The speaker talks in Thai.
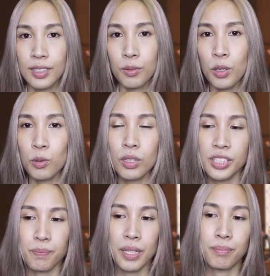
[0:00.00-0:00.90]
ว่าควร
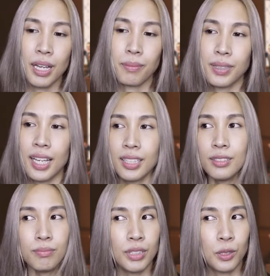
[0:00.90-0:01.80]
จะเป็นแบบนั้น
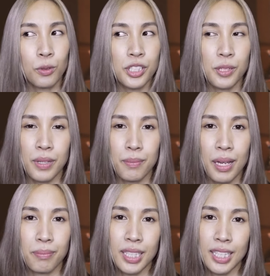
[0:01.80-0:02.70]
มันควรจะเป็นแบ
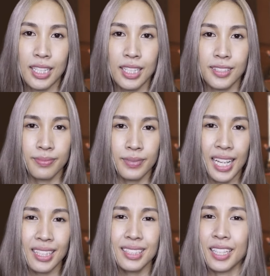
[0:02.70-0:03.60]
บนี้
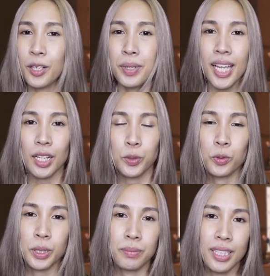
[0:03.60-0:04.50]
ลักษณ์หนึ่งเขาไม่อยากถูก
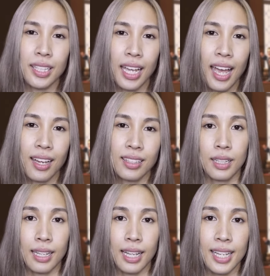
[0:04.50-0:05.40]
ตำหนิค่ะ
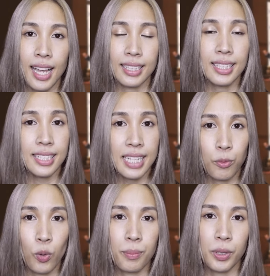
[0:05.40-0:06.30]
และอยากที่จะดับ
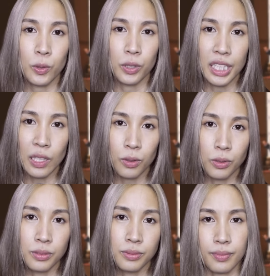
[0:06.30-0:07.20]
ความโกรธนี้ลง
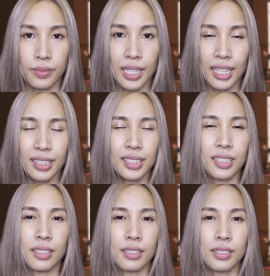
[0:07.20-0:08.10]
ลักษณ์หนึ่ง
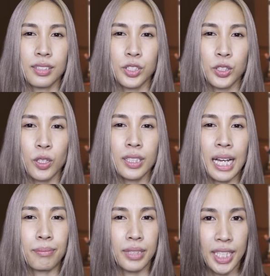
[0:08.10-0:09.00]
จึงต้อง
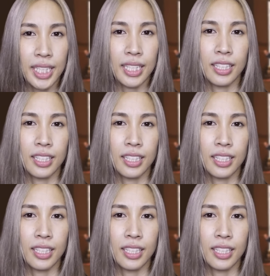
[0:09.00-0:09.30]
ทำดี